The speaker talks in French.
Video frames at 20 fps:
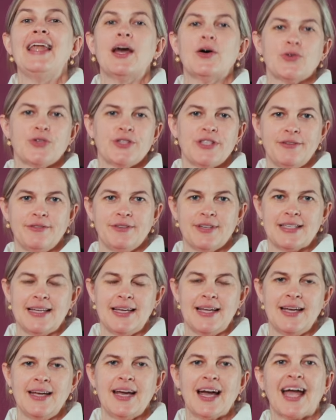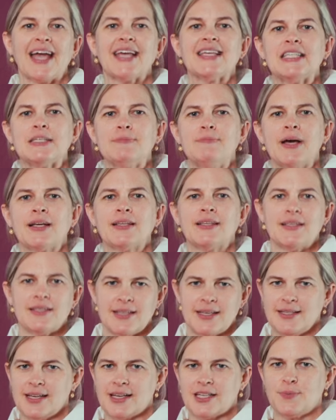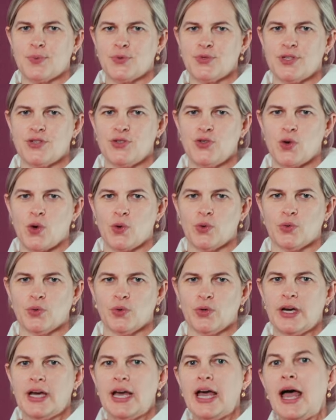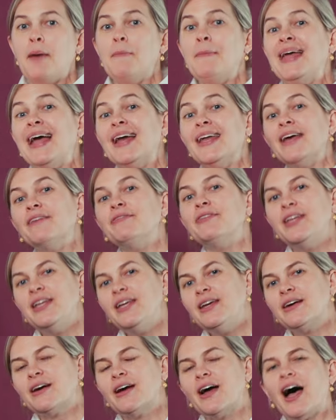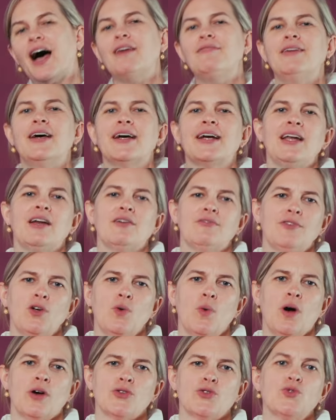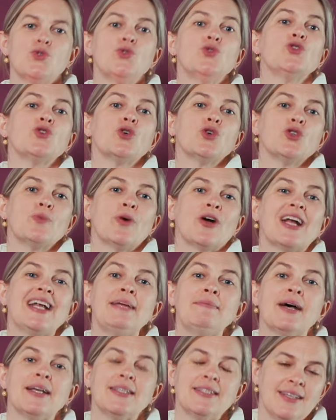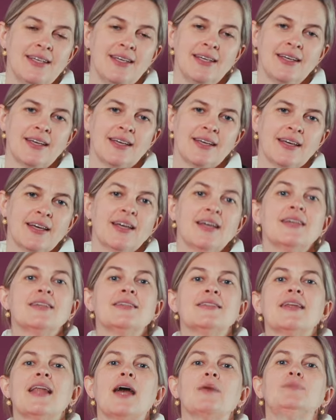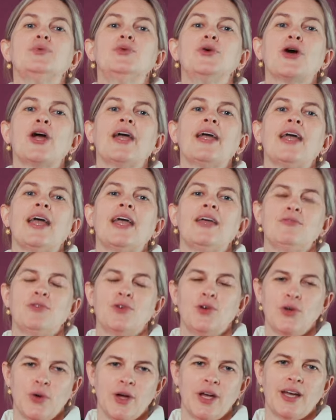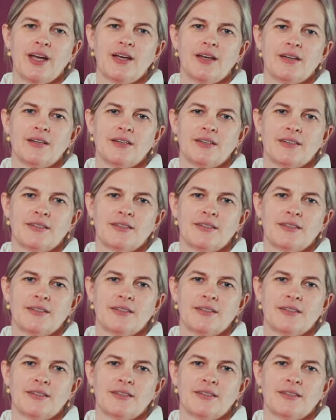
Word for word: l'AOC Vézelay respectent ces expositions. Mais à l'avenir, avec l'influence du changement climatique, cela pourrait évoluer.